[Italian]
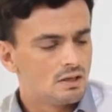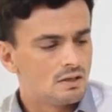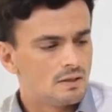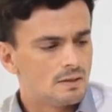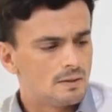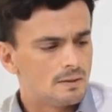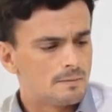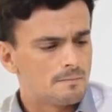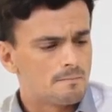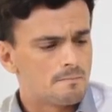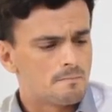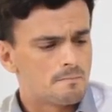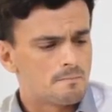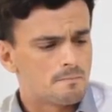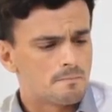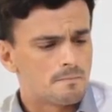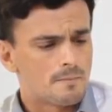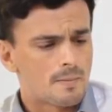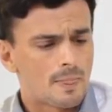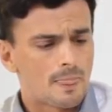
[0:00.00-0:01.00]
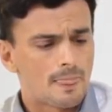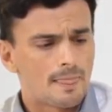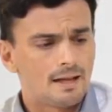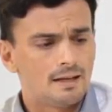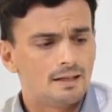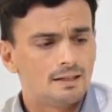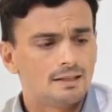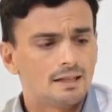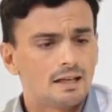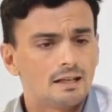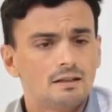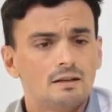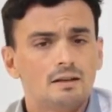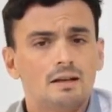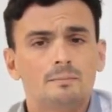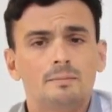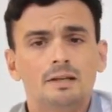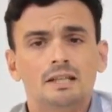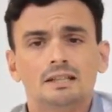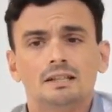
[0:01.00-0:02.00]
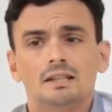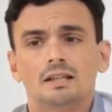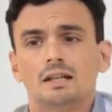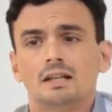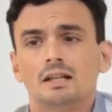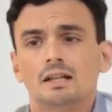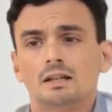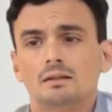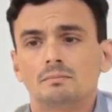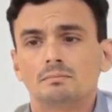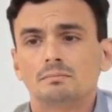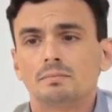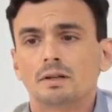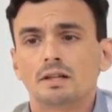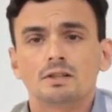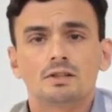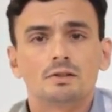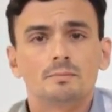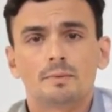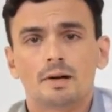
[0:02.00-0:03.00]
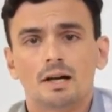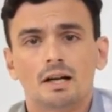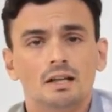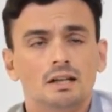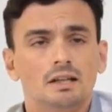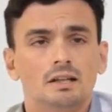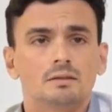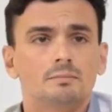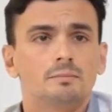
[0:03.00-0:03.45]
Ehm, L'Italia è la meta principale,